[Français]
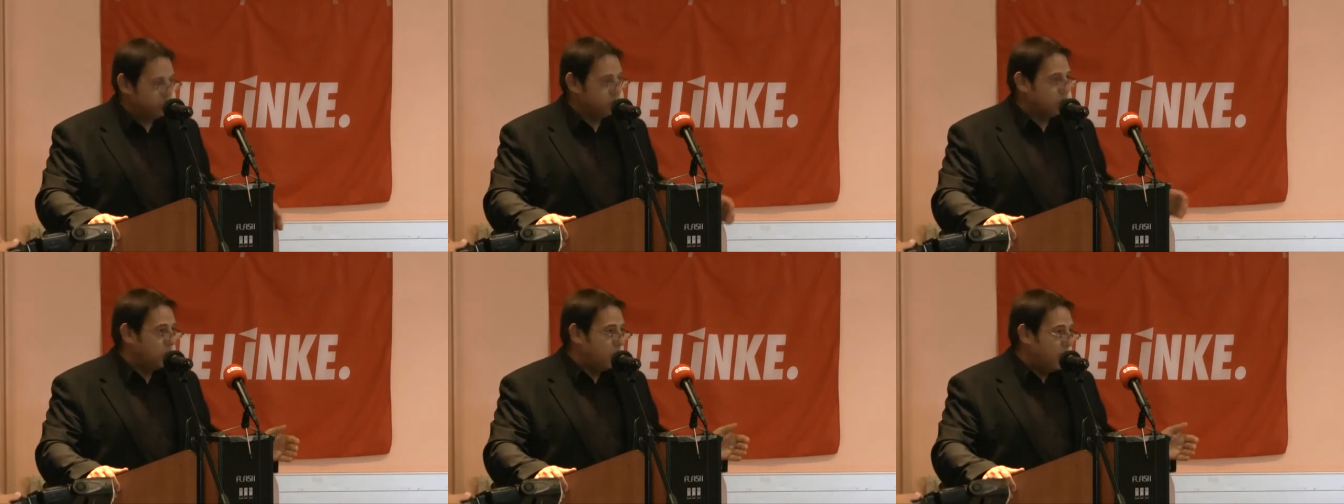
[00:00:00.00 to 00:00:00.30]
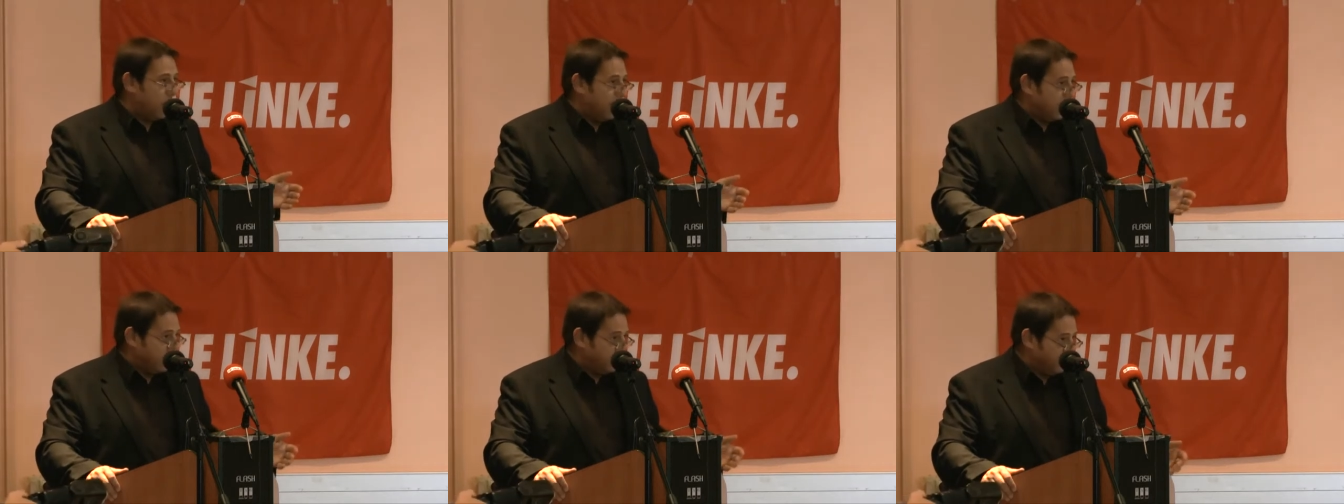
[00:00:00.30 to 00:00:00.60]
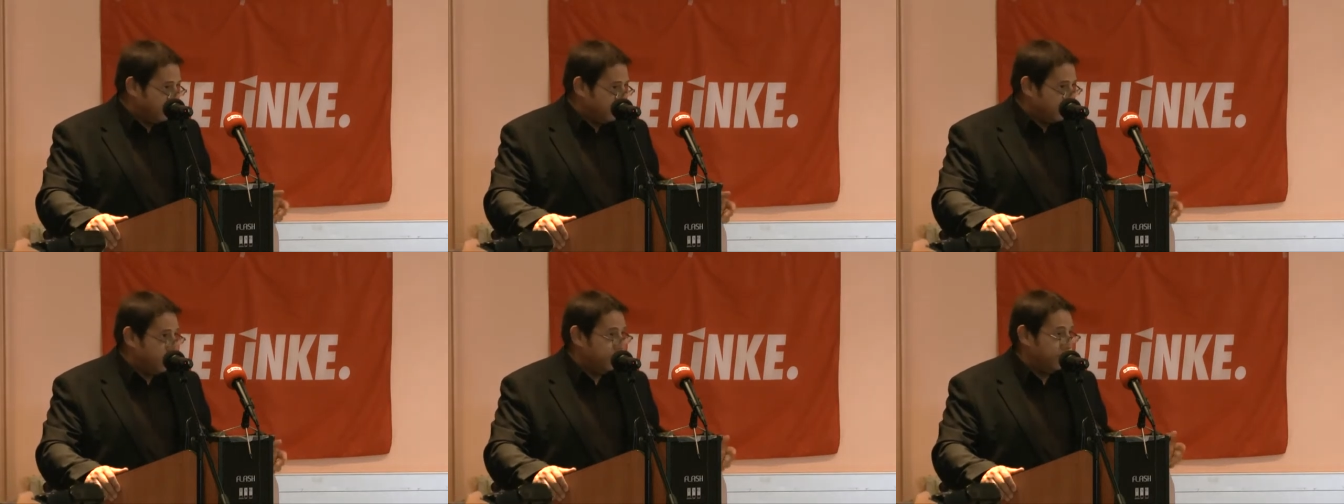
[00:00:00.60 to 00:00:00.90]
droit à la
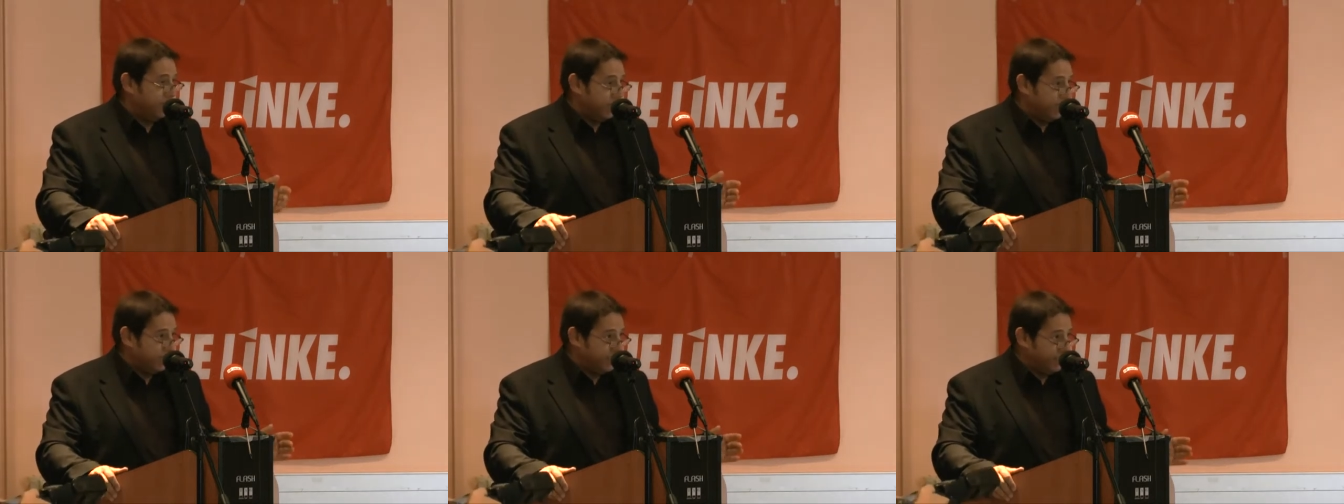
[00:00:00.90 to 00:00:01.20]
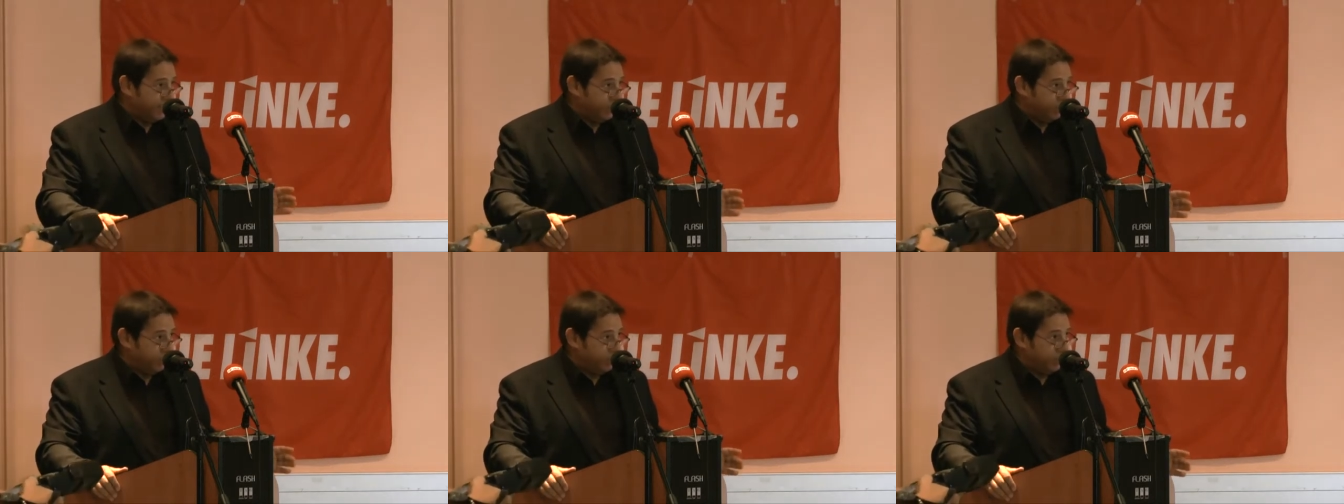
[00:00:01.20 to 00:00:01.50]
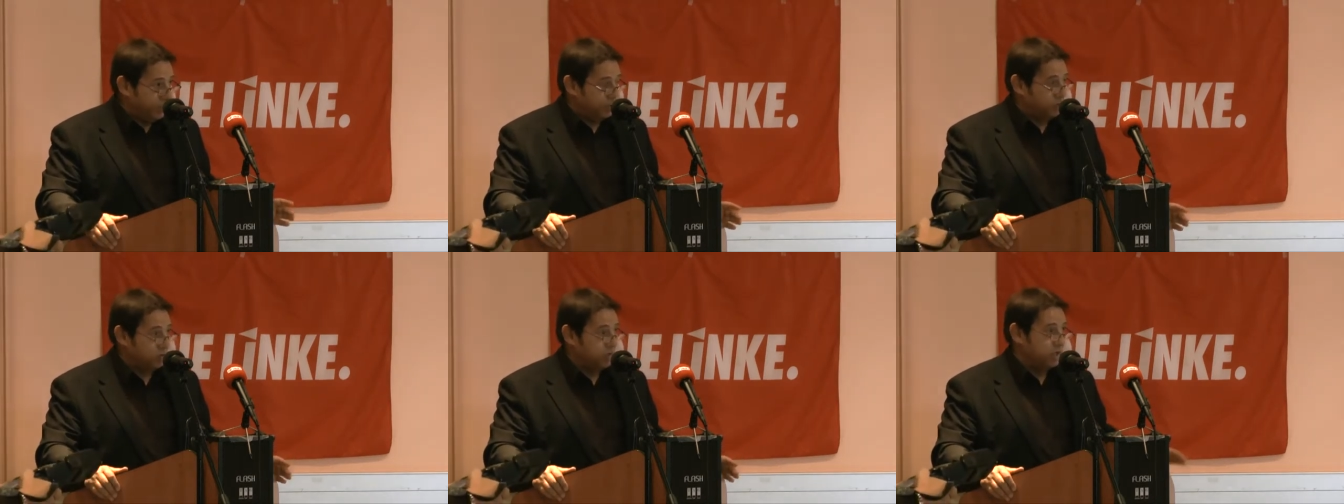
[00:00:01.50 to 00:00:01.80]
santé avec la
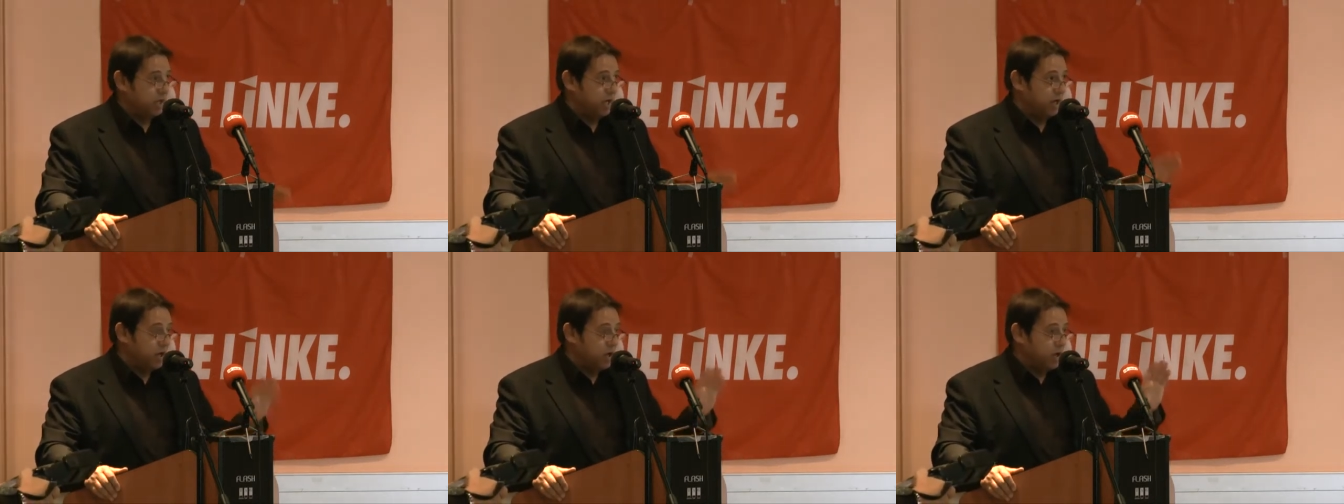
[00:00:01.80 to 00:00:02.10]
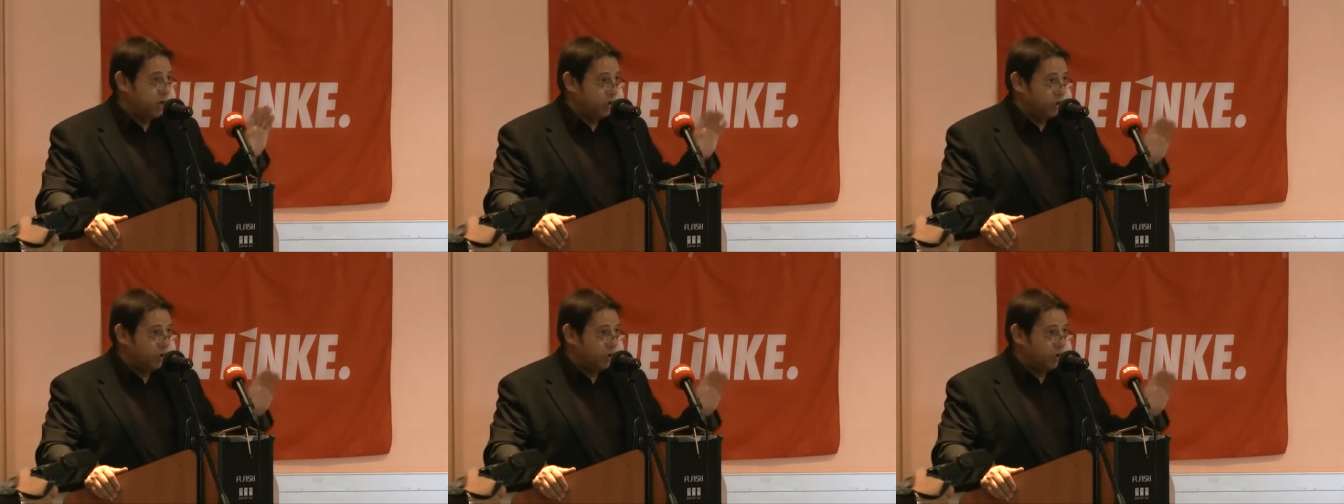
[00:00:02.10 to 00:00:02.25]
sécurité sociale